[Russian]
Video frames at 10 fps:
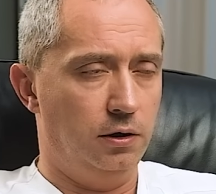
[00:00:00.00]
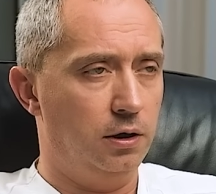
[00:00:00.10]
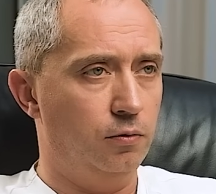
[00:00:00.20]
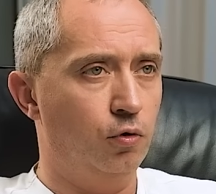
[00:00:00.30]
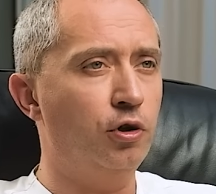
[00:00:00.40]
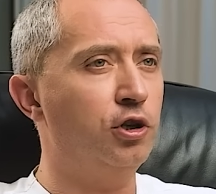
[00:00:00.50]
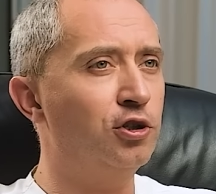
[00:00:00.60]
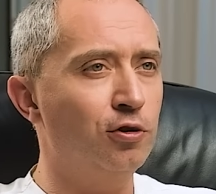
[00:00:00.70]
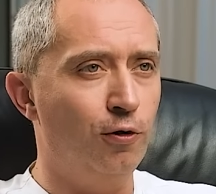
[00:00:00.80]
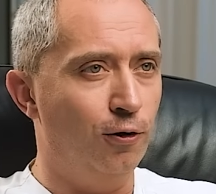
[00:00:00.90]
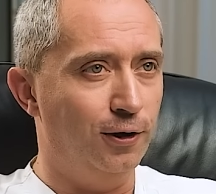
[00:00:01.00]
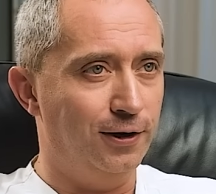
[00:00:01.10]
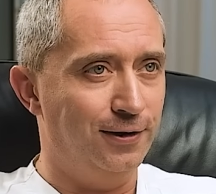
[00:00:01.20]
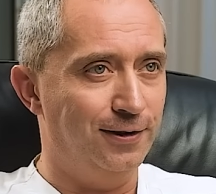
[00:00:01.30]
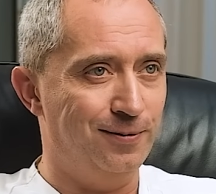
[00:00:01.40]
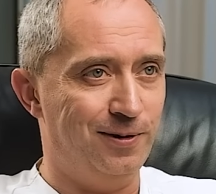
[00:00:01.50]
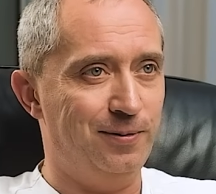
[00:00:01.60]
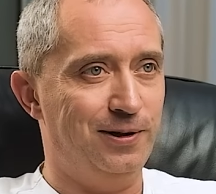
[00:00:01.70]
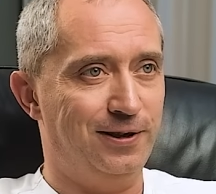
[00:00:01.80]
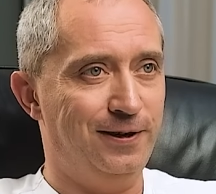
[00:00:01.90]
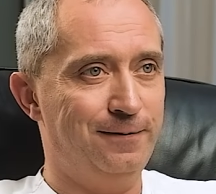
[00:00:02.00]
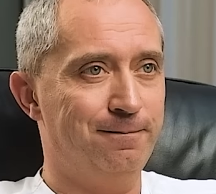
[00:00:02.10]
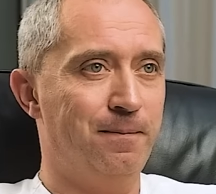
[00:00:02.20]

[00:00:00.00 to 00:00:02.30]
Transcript: там, нутрициолог, например, да,